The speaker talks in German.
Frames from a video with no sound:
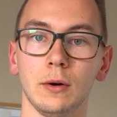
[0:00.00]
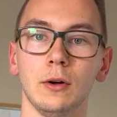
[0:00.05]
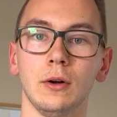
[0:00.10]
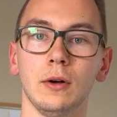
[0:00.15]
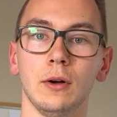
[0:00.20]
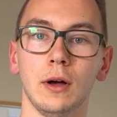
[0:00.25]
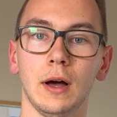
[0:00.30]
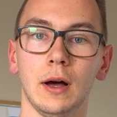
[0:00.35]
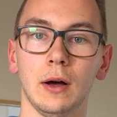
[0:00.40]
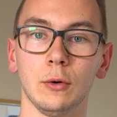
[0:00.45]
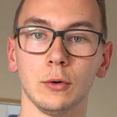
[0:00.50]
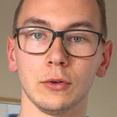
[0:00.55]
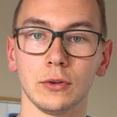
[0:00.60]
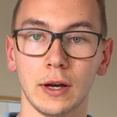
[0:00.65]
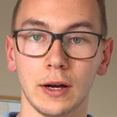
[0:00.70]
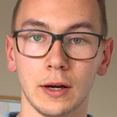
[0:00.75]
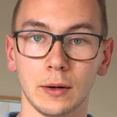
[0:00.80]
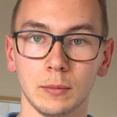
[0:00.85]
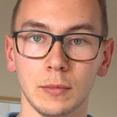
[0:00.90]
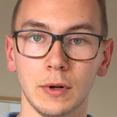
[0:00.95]
Äh,
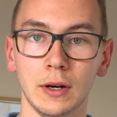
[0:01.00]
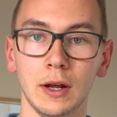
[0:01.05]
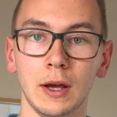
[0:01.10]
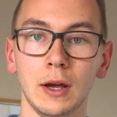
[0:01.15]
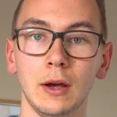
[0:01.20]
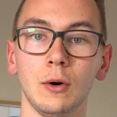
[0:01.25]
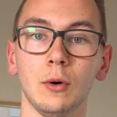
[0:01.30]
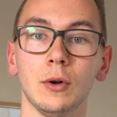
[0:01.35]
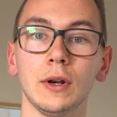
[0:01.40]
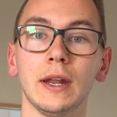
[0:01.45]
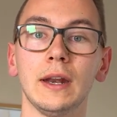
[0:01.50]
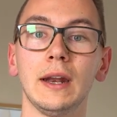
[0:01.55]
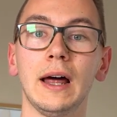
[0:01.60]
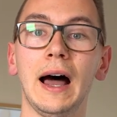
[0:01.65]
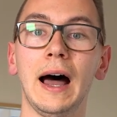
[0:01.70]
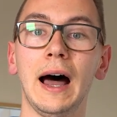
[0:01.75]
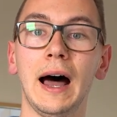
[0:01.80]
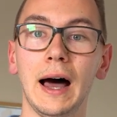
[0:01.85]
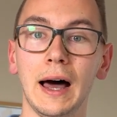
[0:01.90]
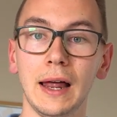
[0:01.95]
ausatmen und
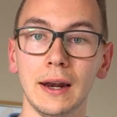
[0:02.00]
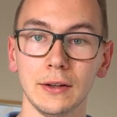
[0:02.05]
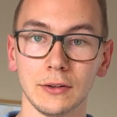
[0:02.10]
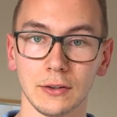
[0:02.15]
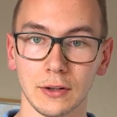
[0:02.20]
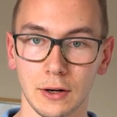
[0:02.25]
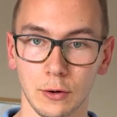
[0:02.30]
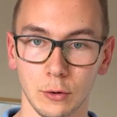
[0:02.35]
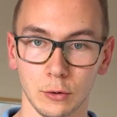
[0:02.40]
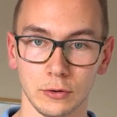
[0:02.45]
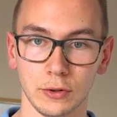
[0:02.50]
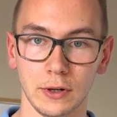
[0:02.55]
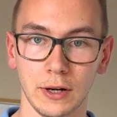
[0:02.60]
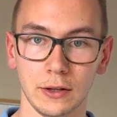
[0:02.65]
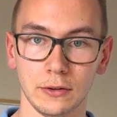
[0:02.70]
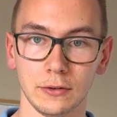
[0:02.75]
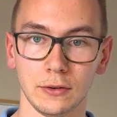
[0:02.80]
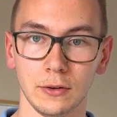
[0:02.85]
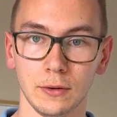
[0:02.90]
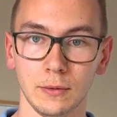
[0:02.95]
dann alles
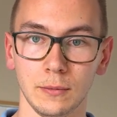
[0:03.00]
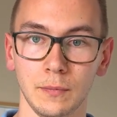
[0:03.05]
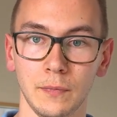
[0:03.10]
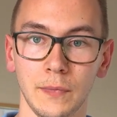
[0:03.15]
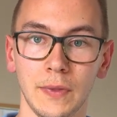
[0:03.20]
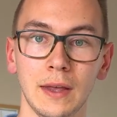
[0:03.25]
rauslassen.